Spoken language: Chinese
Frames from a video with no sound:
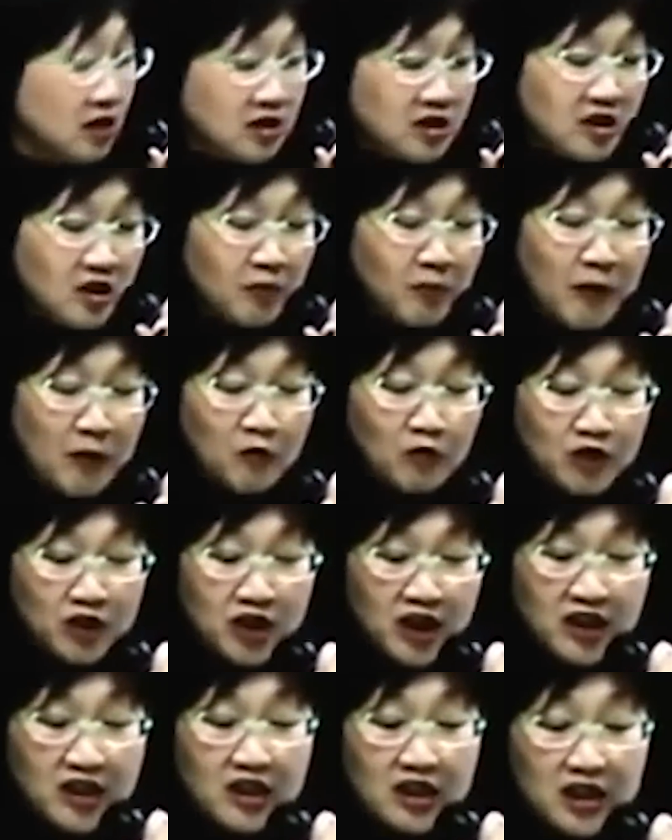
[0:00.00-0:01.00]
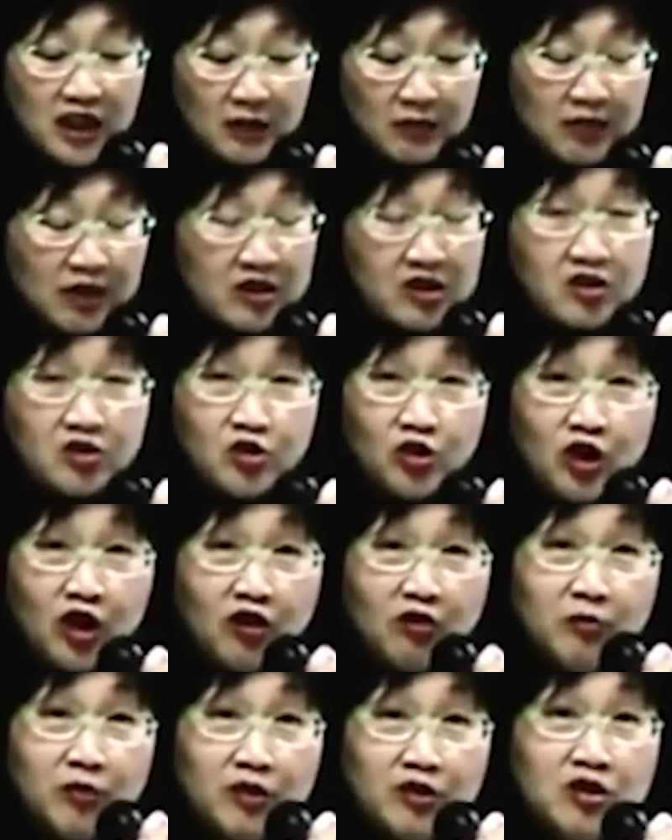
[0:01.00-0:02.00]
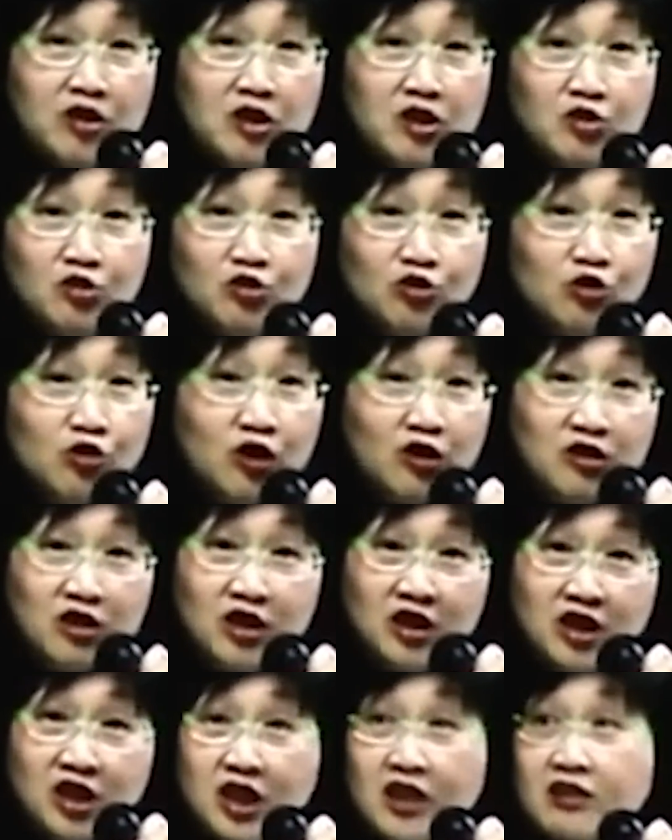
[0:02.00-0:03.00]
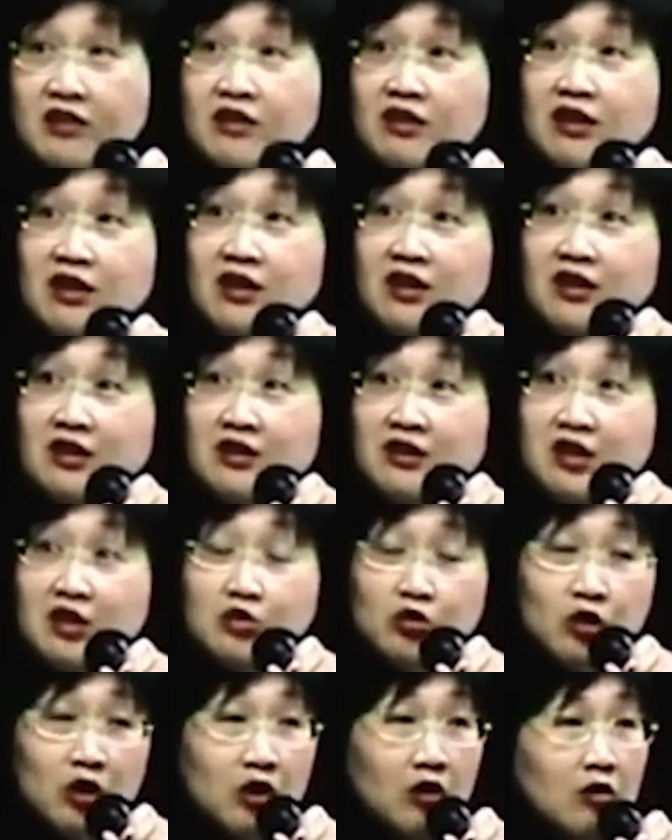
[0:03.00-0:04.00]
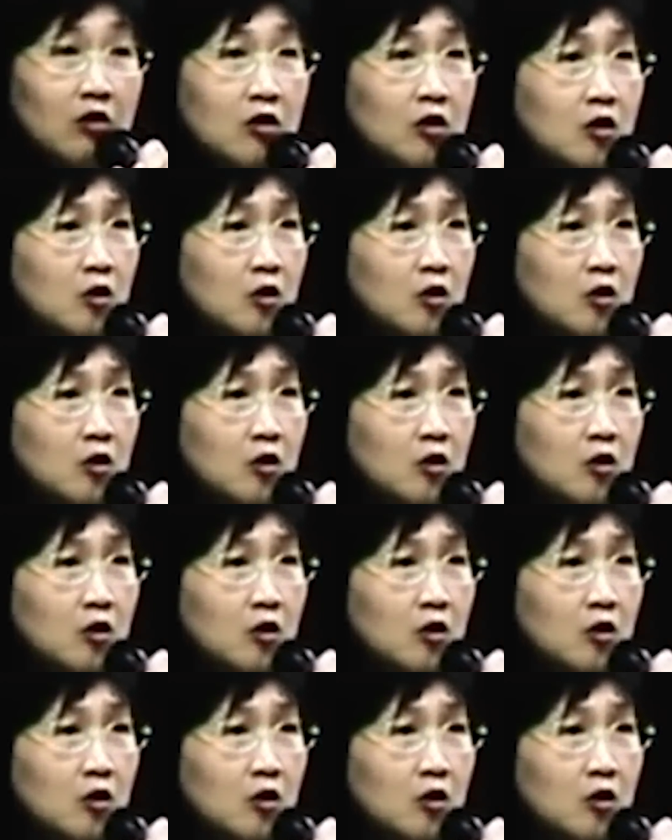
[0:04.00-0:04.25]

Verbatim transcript: 你只要帮我签一下名字就好，表示你有收到这个钱，这样就好。